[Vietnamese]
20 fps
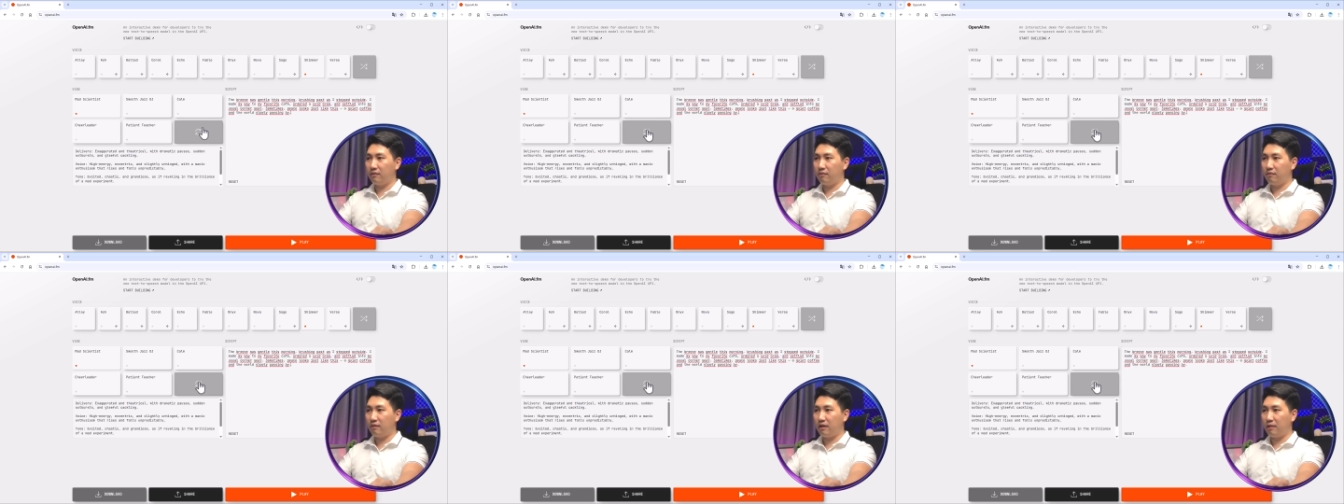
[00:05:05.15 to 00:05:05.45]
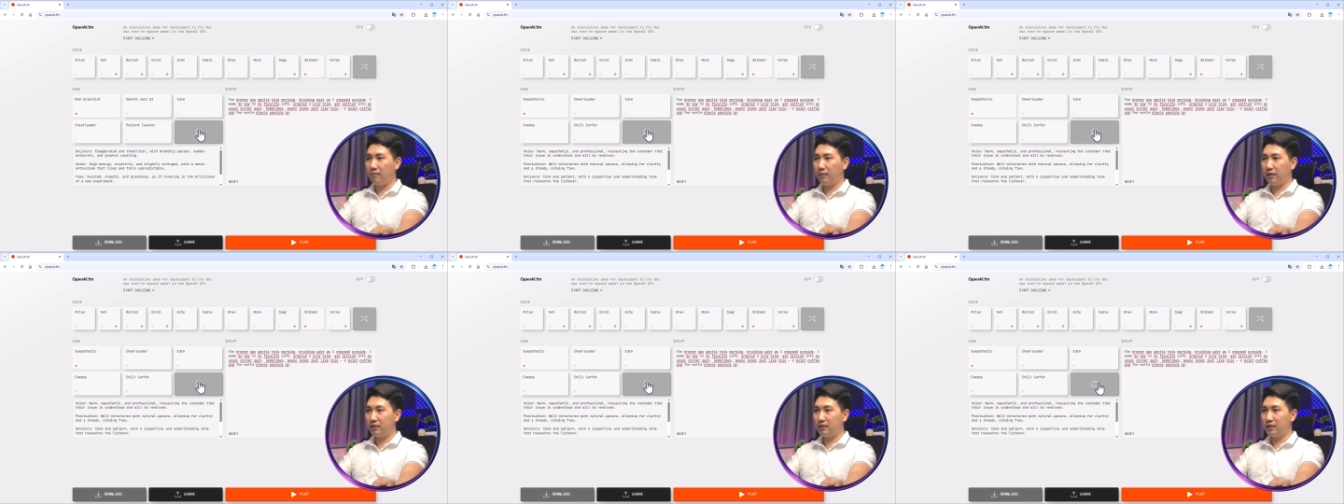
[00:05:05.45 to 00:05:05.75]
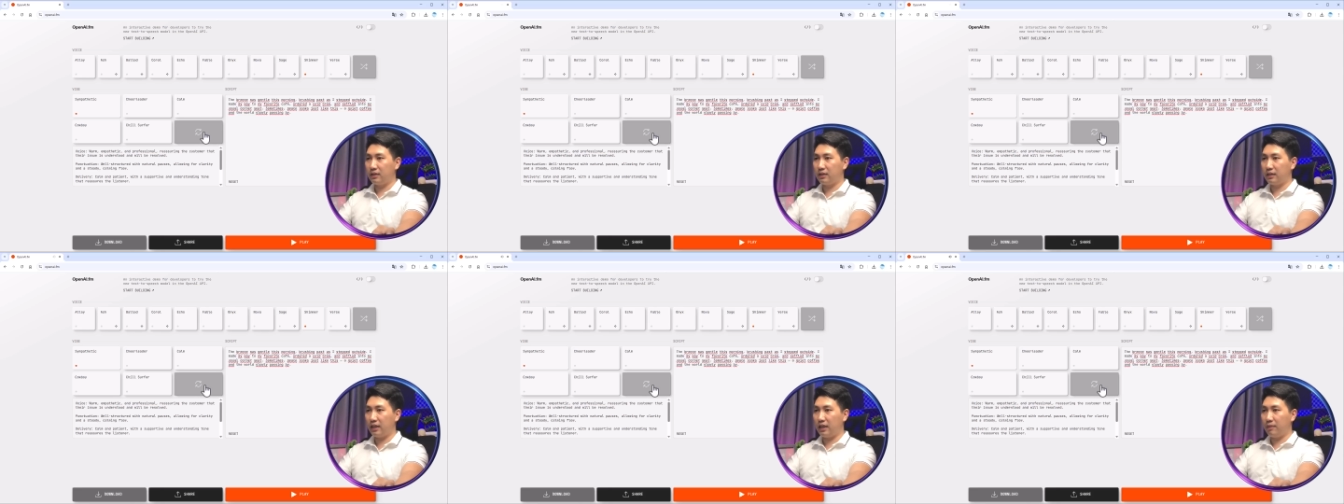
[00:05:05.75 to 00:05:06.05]
và mình sẽ
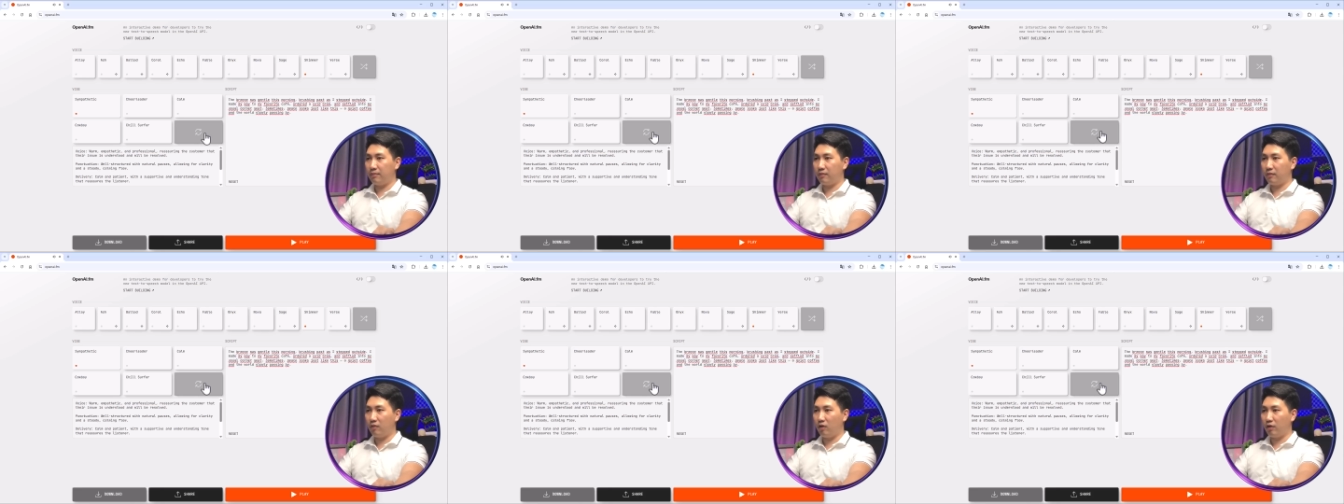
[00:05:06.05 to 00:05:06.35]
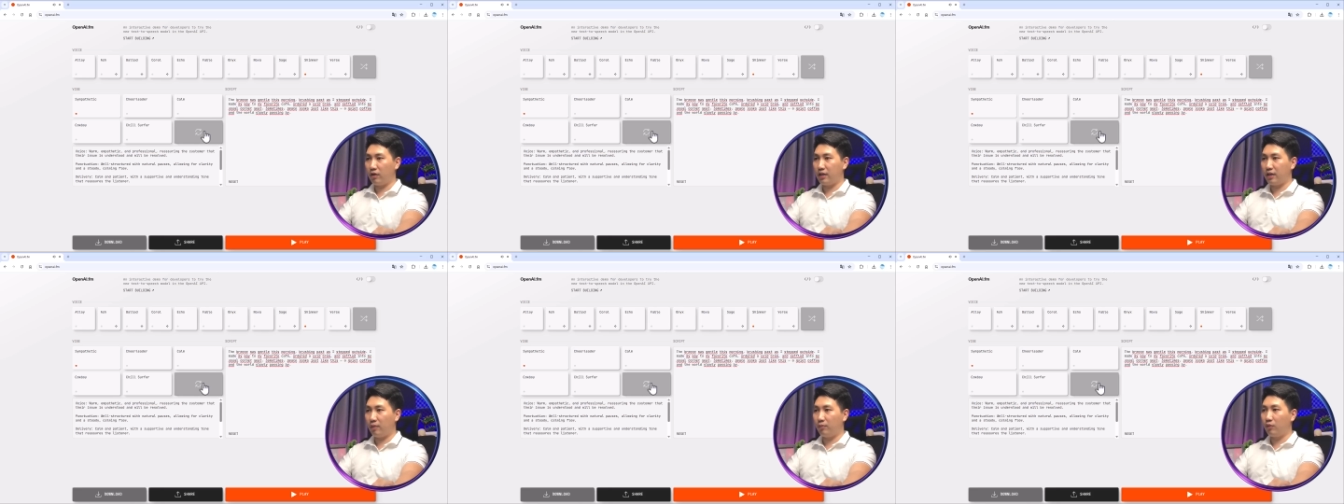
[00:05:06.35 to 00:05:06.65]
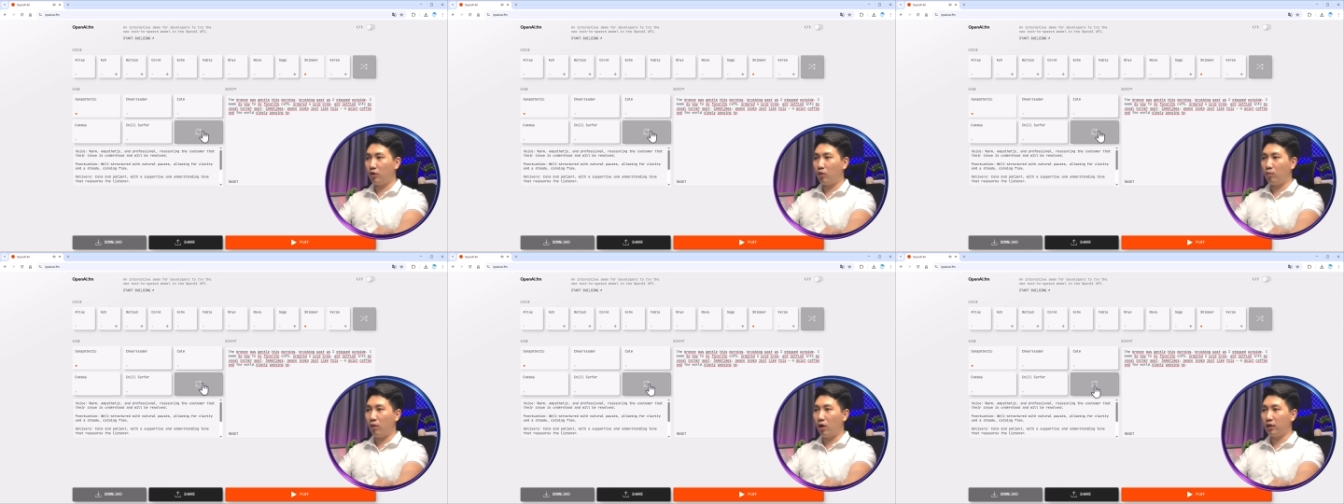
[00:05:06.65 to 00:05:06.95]
tìm một cái giọng
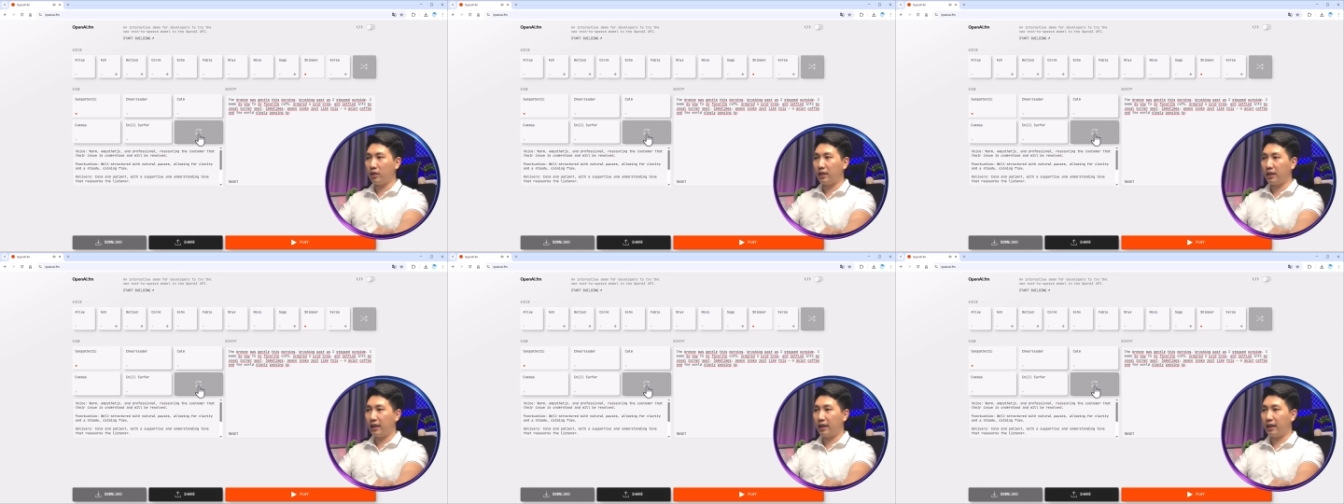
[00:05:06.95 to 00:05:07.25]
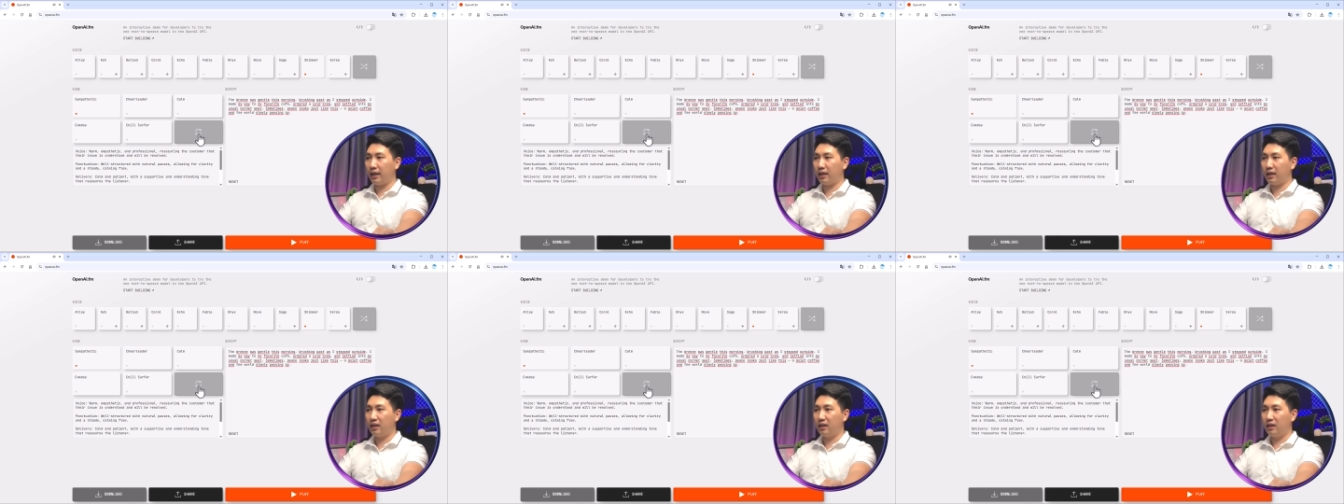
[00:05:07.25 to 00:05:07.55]
robot chẳng hạn